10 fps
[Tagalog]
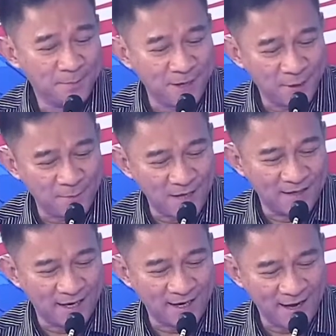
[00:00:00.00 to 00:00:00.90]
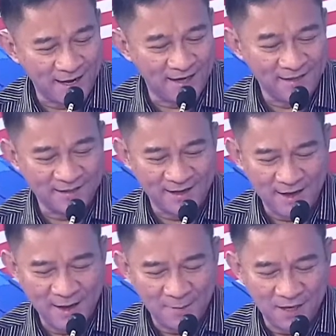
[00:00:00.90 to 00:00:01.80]
pero pag declining
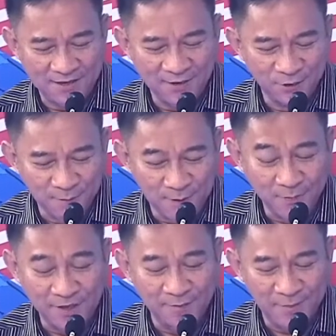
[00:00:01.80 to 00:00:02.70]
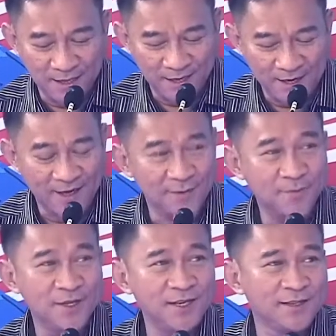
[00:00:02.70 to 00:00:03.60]
siya, pag sinuma mo na yung binayaran
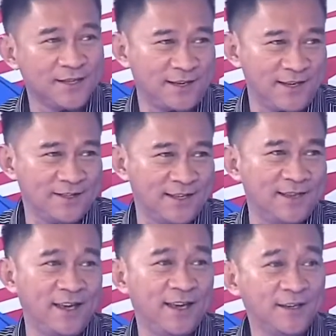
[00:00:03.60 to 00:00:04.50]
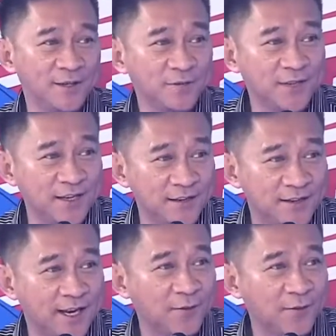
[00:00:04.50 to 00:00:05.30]
mong interest at the end of the year,